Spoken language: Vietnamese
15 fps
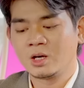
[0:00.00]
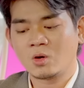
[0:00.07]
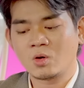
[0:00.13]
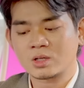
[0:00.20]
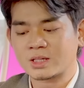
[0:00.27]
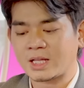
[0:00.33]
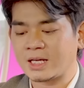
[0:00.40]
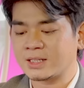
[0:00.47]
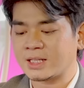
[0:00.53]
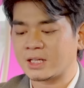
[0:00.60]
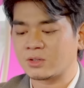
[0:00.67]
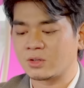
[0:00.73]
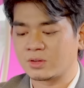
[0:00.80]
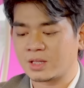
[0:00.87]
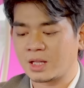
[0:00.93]
quát tay ta
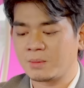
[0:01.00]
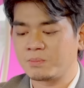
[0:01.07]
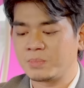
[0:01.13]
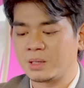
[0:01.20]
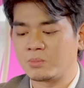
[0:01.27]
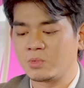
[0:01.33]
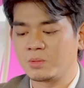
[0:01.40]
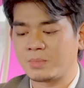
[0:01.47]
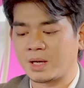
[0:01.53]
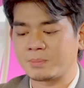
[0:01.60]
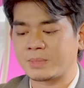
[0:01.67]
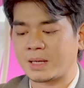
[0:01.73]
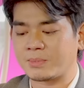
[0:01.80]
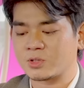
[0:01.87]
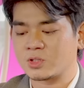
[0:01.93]
từng tinh bị mùi mặt
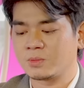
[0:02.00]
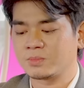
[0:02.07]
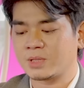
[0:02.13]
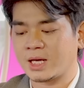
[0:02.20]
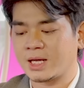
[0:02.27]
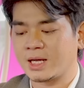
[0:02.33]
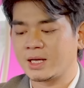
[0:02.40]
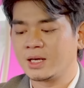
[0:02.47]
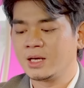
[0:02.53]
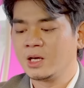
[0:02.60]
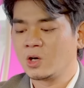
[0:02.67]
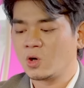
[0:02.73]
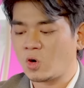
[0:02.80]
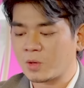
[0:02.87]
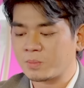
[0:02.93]
rập trong thà
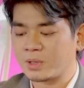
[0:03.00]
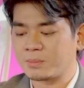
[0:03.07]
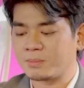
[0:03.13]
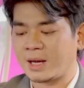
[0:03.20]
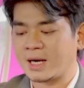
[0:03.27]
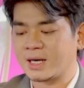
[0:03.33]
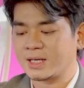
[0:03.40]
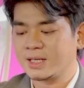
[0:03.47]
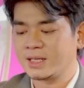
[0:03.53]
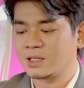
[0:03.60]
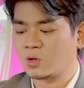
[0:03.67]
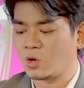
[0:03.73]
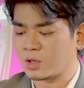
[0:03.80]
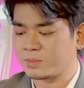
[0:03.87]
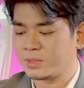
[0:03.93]
cột mình bàn riêng
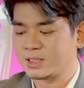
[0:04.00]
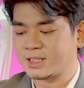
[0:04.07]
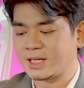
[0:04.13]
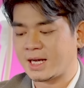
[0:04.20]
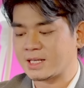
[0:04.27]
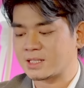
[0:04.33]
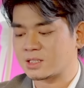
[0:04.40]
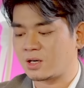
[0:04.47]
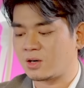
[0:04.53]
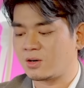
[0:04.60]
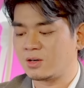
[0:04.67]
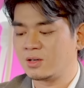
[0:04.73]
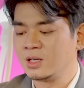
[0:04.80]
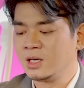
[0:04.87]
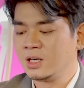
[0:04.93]
cột mình chả
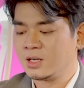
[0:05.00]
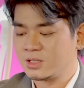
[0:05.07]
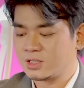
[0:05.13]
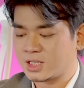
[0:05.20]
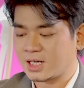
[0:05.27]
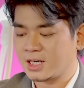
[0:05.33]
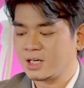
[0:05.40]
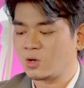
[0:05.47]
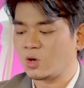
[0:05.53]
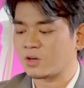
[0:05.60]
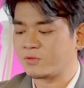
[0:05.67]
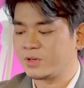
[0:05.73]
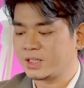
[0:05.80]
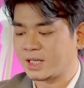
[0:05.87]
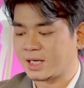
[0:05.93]
xó trắng cột
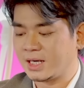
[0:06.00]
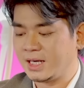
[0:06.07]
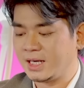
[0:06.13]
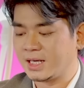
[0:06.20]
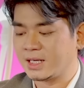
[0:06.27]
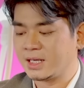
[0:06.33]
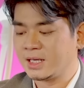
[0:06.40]
về tận nề